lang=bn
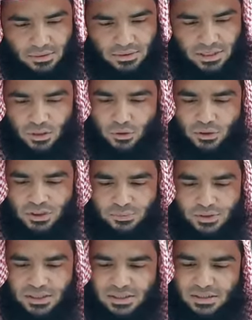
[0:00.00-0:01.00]
সাক্ষ্য
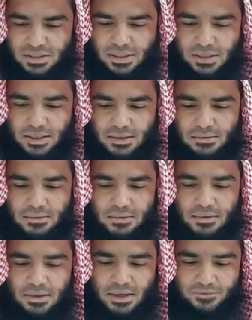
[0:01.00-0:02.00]
দিবে যে তারা
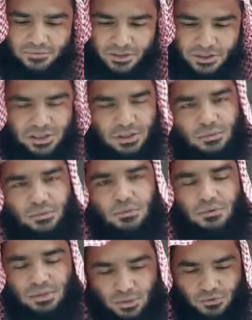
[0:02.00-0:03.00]
কাফের ছিল
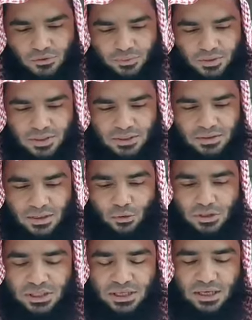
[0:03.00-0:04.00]
নওজুবিল্লা তারা
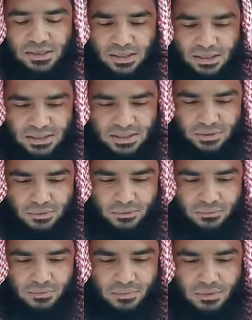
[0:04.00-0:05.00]
অস্বীকারী ছিল
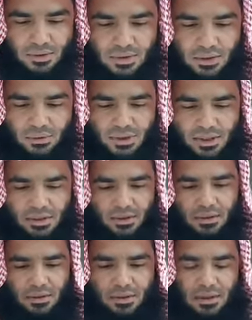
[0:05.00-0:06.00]
তাহলে
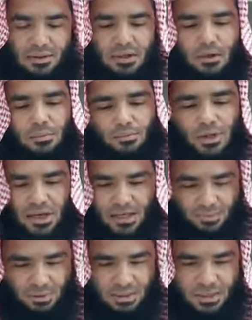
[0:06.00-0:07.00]
আল্লাহ রবুল্লা
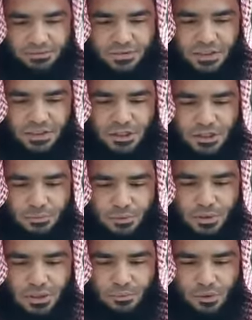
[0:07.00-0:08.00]
আলমিন কাফেরদের
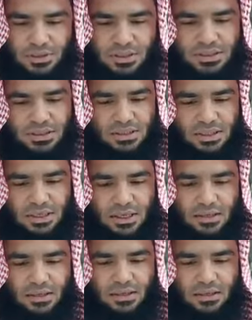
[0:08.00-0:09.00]
সম্পর্কে বলছেন যে তারা
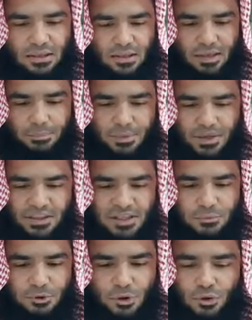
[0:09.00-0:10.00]
এই
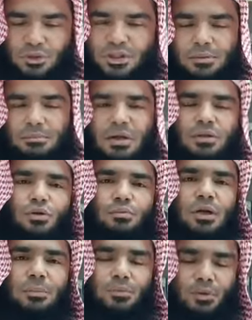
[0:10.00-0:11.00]
পার্থিব জগতের
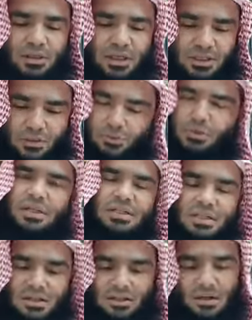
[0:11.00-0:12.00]
মাধ্যমে প্রতারিত
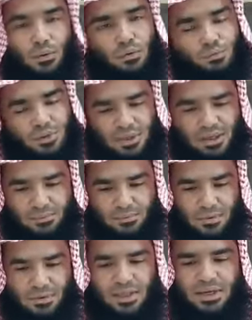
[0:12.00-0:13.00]
হয়েছে নাউজুবিল্লা
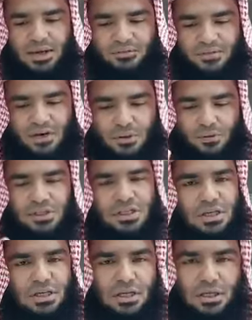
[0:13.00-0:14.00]
তাই কাফেররা
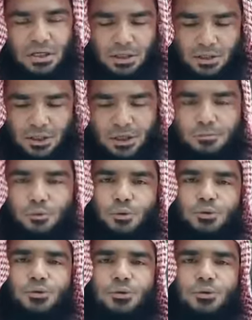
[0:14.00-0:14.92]
হচ্ছে নির্বোধ